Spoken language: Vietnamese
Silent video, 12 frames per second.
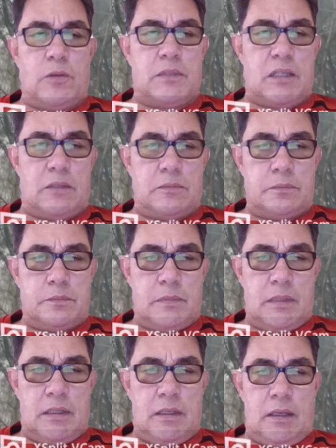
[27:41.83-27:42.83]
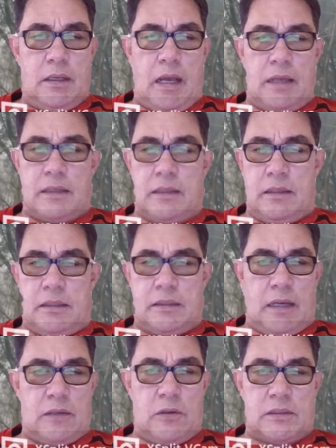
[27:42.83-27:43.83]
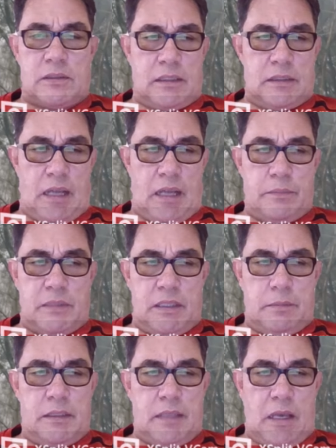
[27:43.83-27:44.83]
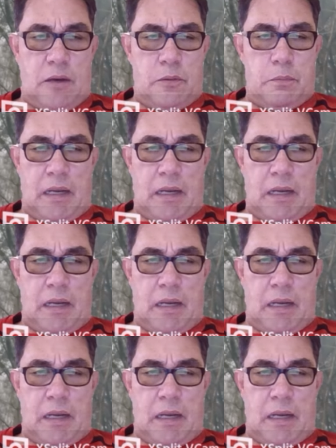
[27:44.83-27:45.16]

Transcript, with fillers: không? Hai người chẳng có tình cảm gì với nhau mà